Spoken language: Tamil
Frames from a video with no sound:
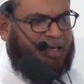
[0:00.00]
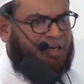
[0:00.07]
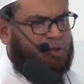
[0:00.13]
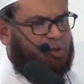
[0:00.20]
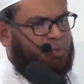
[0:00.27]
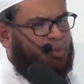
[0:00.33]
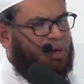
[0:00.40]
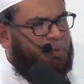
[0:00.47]
இன்றைக்கு
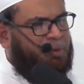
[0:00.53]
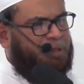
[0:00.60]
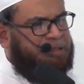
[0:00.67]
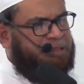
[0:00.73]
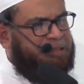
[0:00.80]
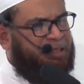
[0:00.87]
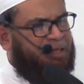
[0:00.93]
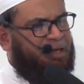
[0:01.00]
சும்மா
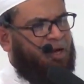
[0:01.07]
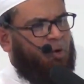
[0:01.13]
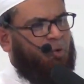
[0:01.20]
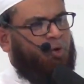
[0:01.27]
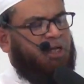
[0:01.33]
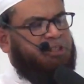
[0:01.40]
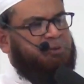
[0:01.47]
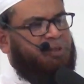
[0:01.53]
பிடிச்சி
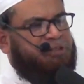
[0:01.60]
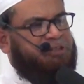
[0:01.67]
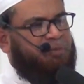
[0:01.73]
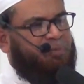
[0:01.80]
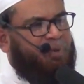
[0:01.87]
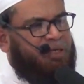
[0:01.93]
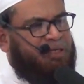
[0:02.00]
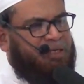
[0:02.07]
உணர்ச்சி
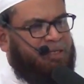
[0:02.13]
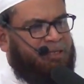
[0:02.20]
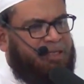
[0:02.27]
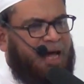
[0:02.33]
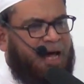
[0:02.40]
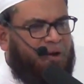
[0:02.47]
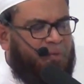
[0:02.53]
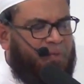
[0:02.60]
வசப்பட்டு
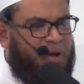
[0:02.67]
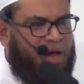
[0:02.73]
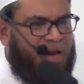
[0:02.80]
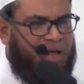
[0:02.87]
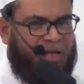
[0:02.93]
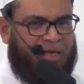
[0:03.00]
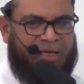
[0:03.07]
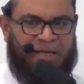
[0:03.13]

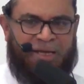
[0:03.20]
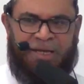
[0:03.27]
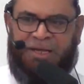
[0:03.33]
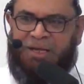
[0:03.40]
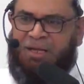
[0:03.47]
தாறுமாறாக